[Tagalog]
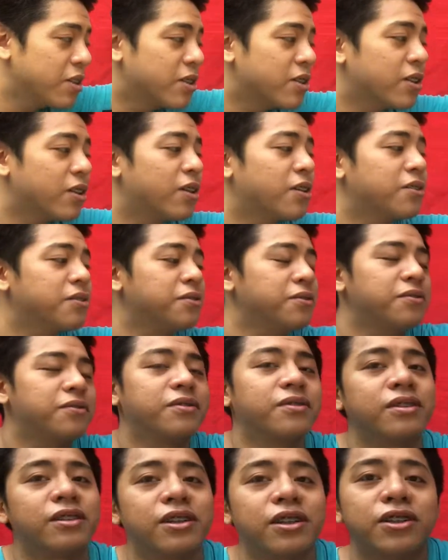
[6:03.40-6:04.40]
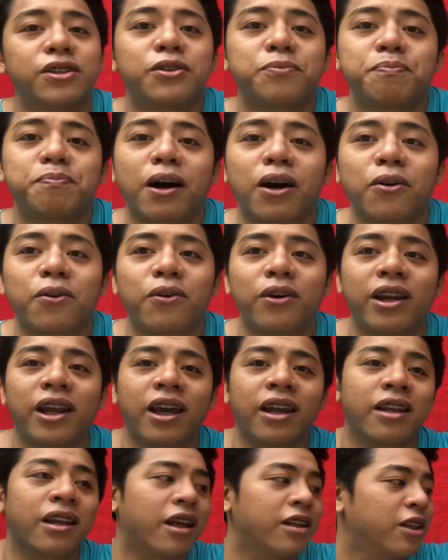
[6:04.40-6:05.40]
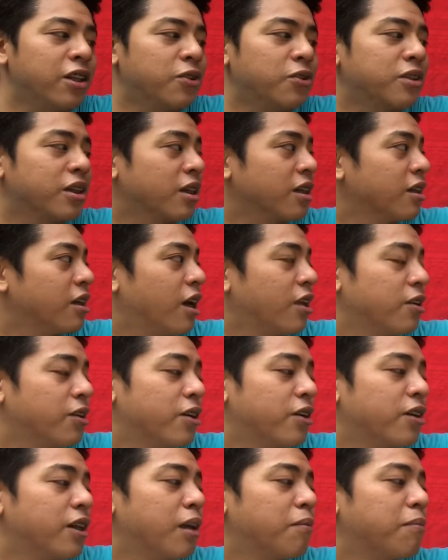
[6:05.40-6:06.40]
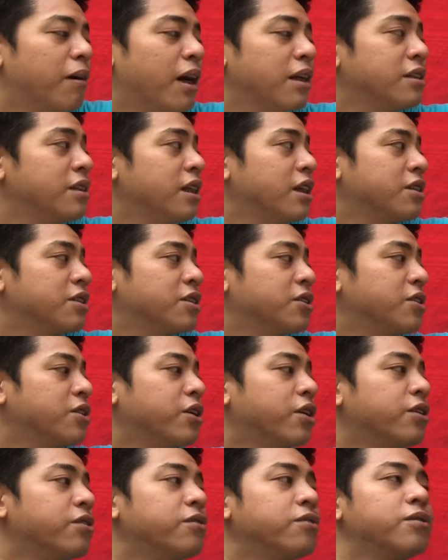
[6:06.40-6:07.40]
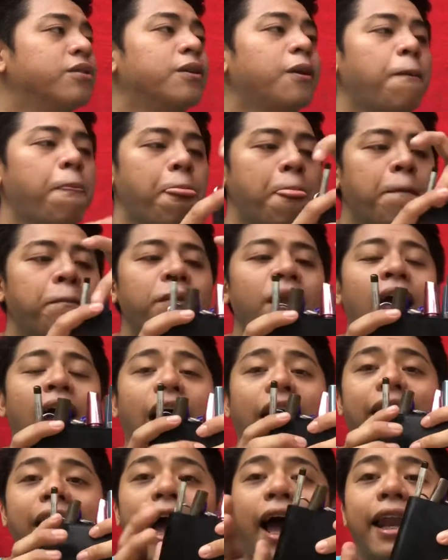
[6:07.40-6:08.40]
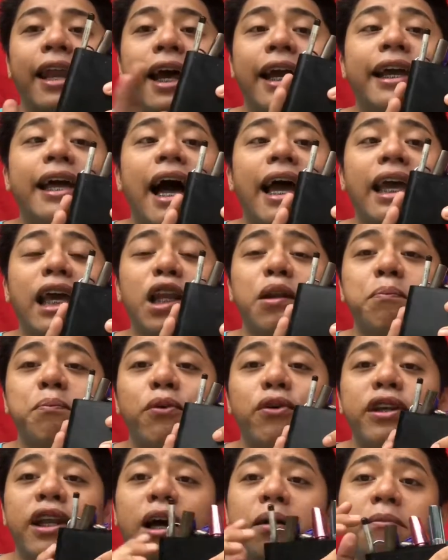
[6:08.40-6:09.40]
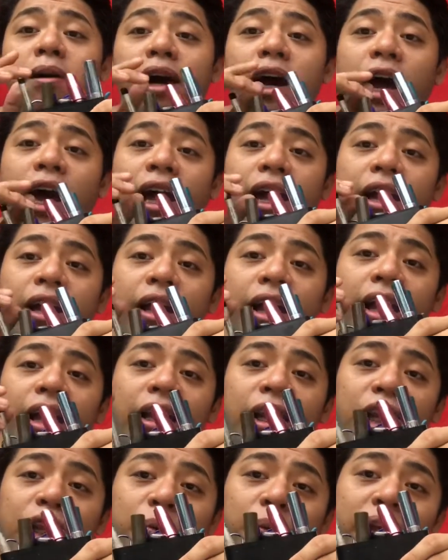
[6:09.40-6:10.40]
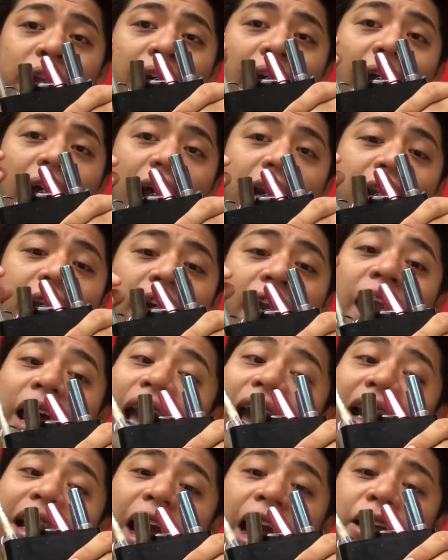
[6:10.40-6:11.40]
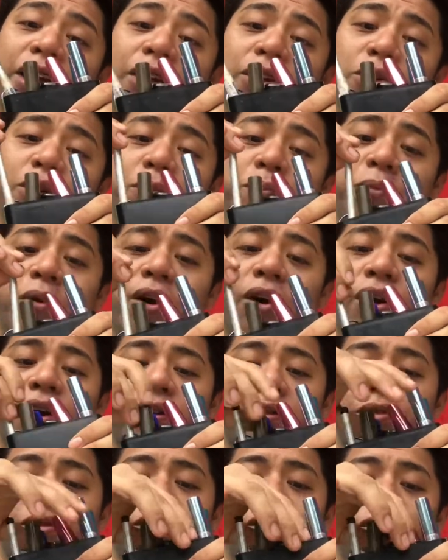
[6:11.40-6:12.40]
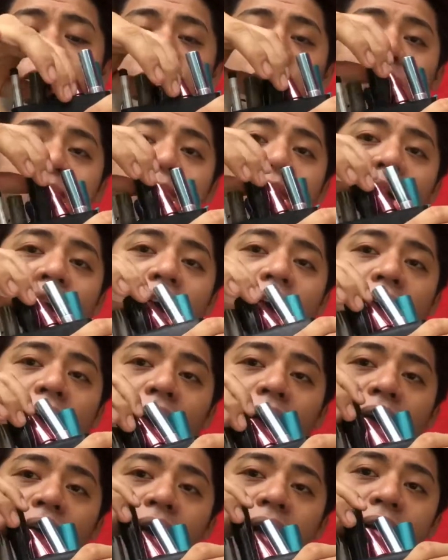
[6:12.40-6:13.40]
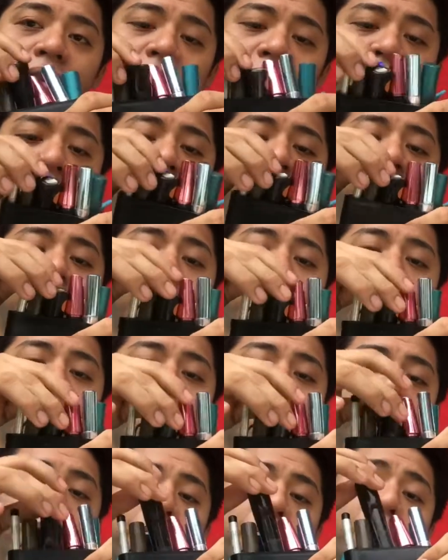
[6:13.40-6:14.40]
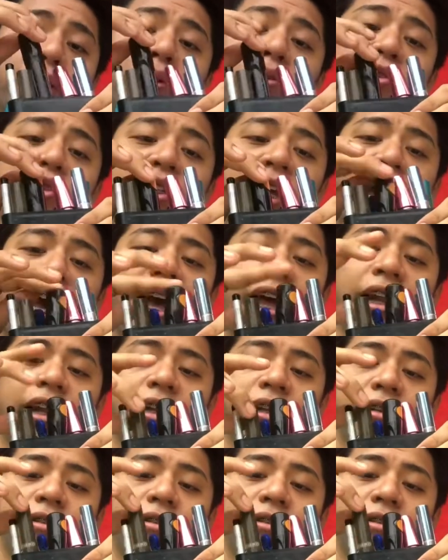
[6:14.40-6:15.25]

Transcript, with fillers: so, yung panghuling nandito sa ano, labas is yung Ayan, lagayan po ng mga liquid uh, ah, lang eyeliner ko po, yung mga brow gel,